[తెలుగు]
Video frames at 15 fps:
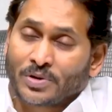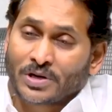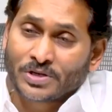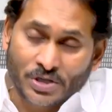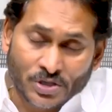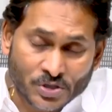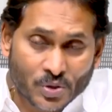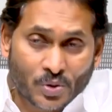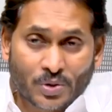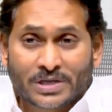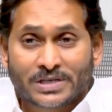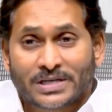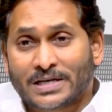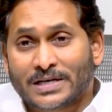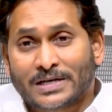కూడా
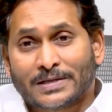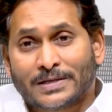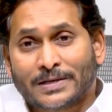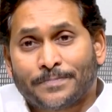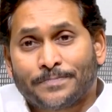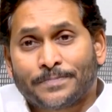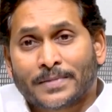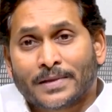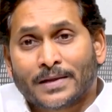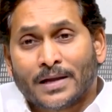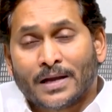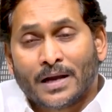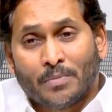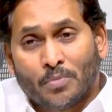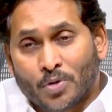చేసుకోవడం జరిగింది
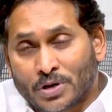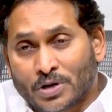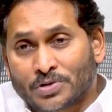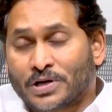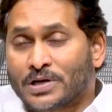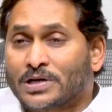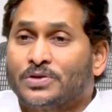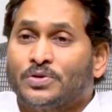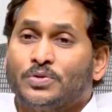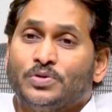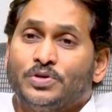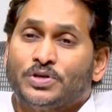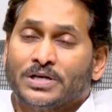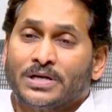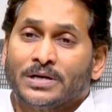మూడవ తరగతి
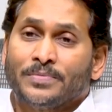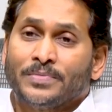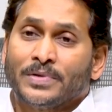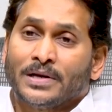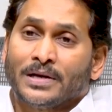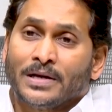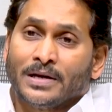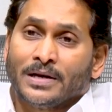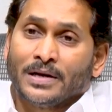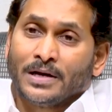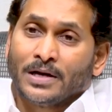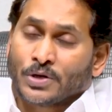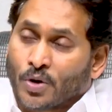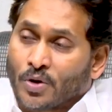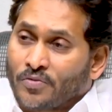నుంచే
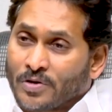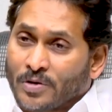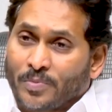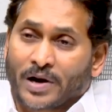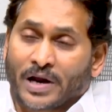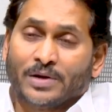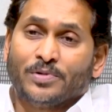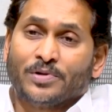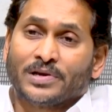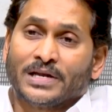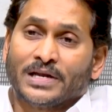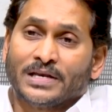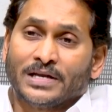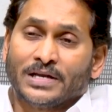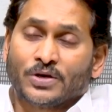టోఫుల్ ప్రైమరీ
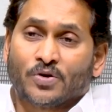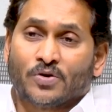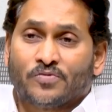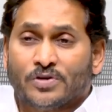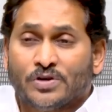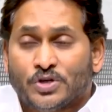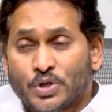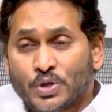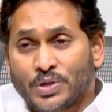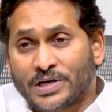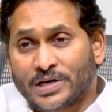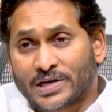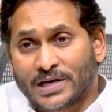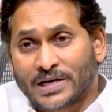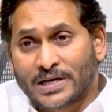అని టోఫుల్
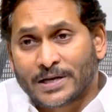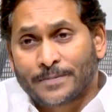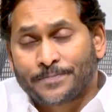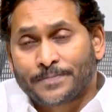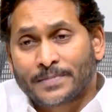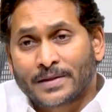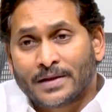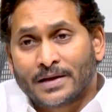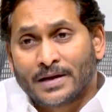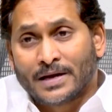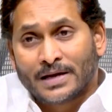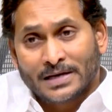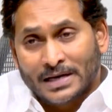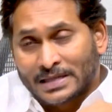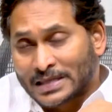జూనియర్ అని
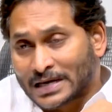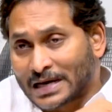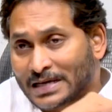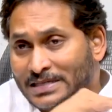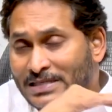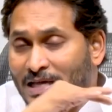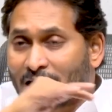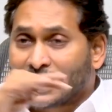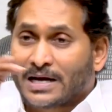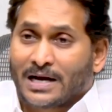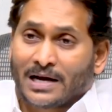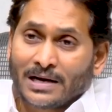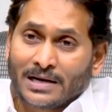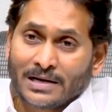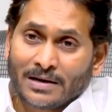టెన్త్ క్లాస్ దాకా
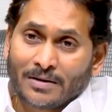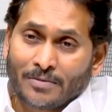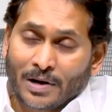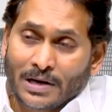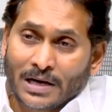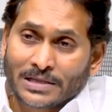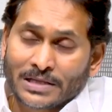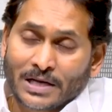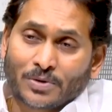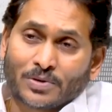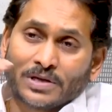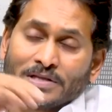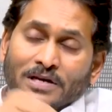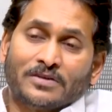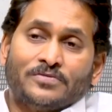వాళ్ళంతా
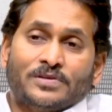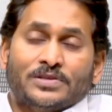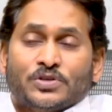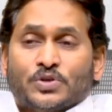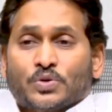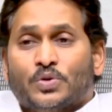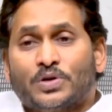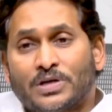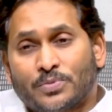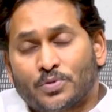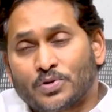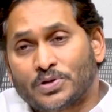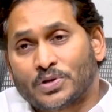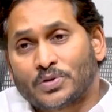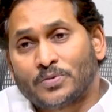కూడా తర్ఫీదించుకుంటూ
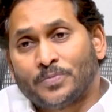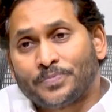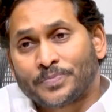పోతారు